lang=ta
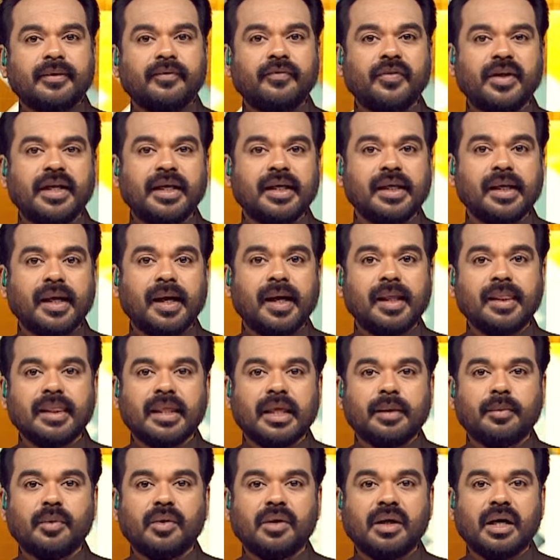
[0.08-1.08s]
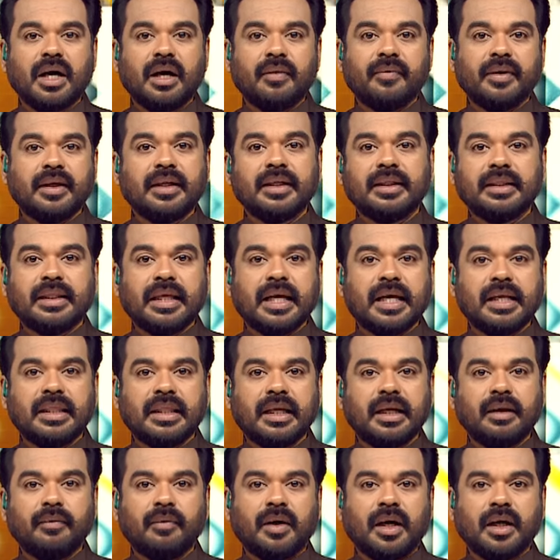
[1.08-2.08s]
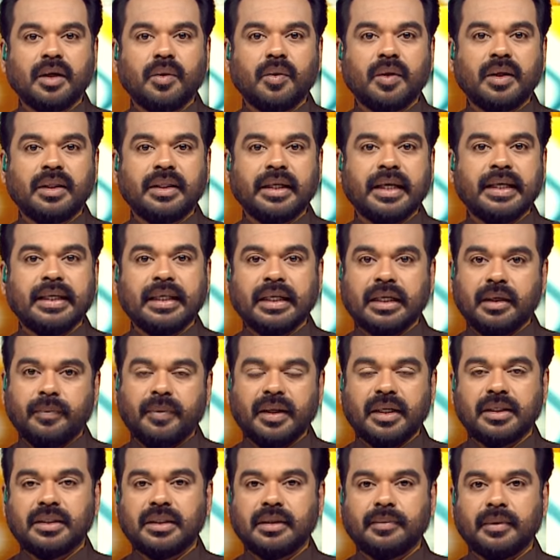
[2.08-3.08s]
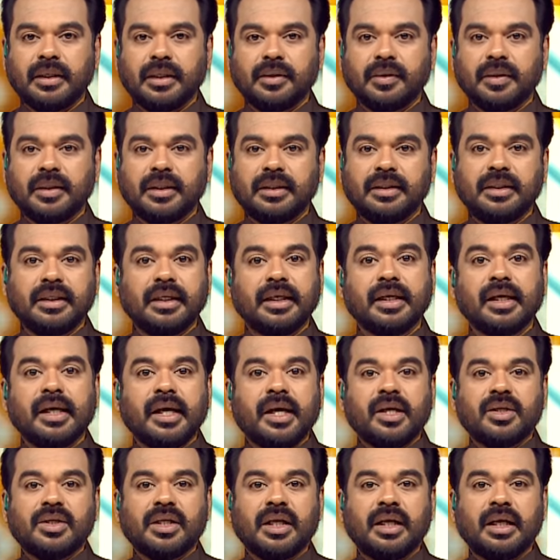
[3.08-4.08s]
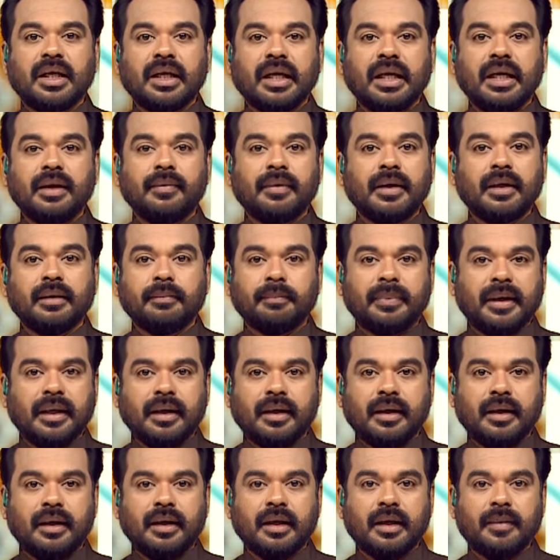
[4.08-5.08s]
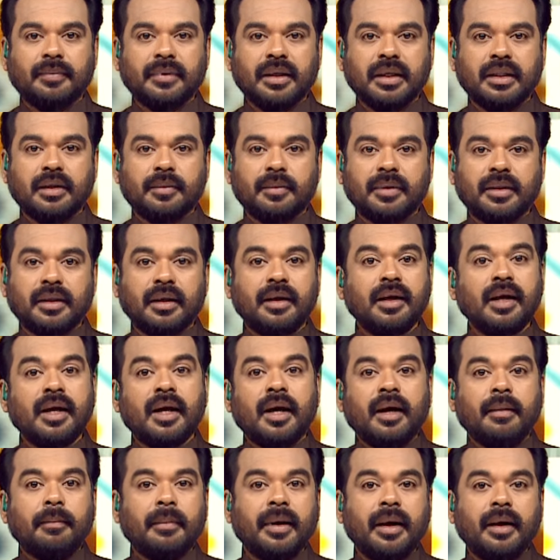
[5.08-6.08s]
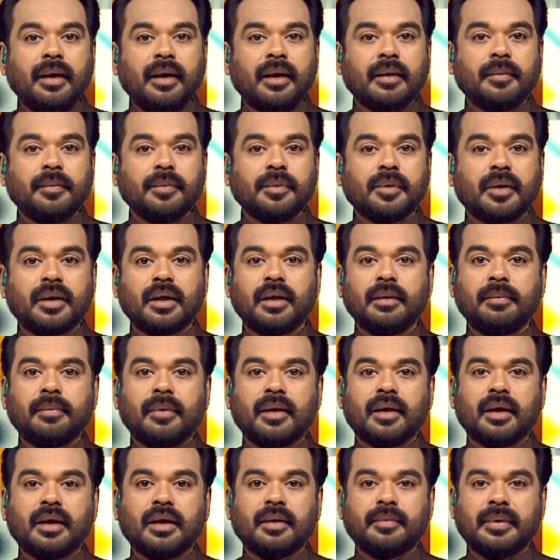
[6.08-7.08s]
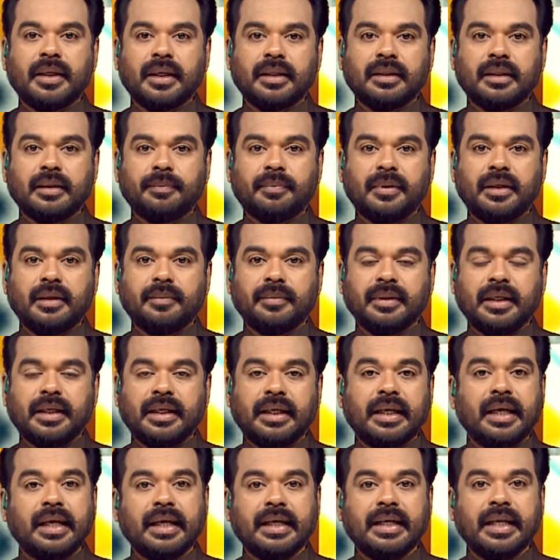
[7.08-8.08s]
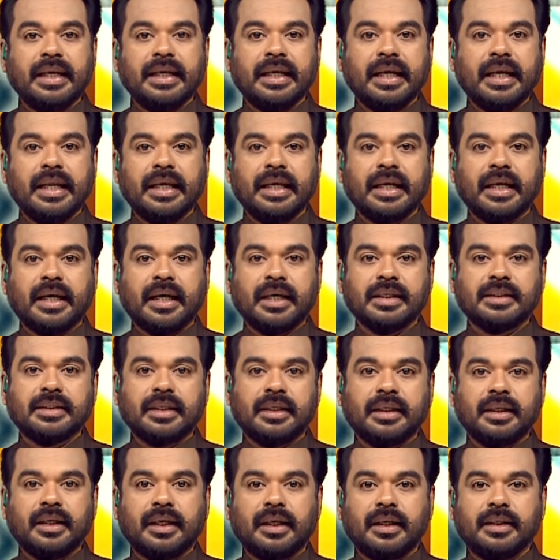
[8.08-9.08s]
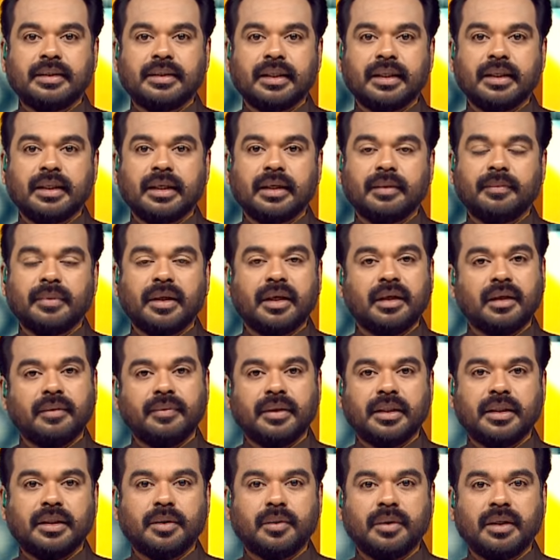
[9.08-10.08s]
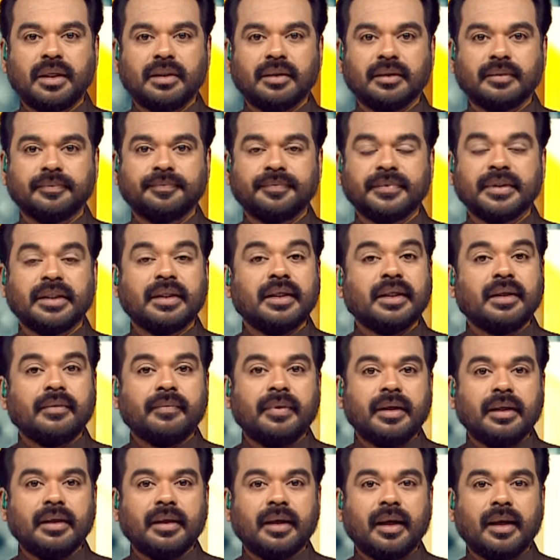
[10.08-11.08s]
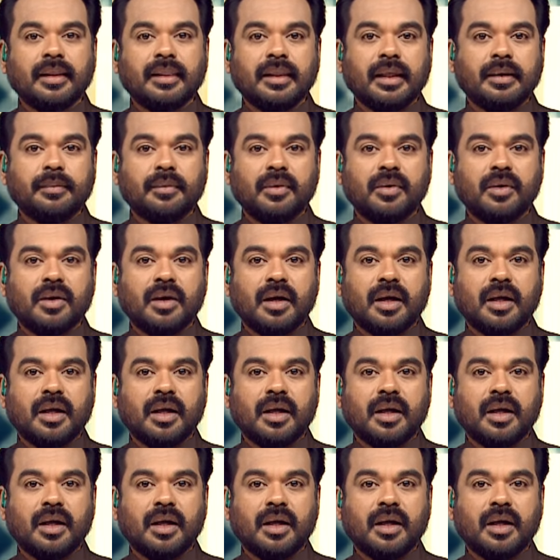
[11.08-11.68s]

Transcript: விடியா திமுகவின் தேர்தல் வாக்குறுதியை நிறைவேற்ற வலியுறுத்தி சென்னையில் வரும் பனிரெண்டாம் தேதி முதல் மீண்டும் தொடர் போராட்டம் நடத்தப்படும் என இடைநிலை ஆசிரியர்கள் சங்கம் அறிவித்துள்ளது விடியா திமுக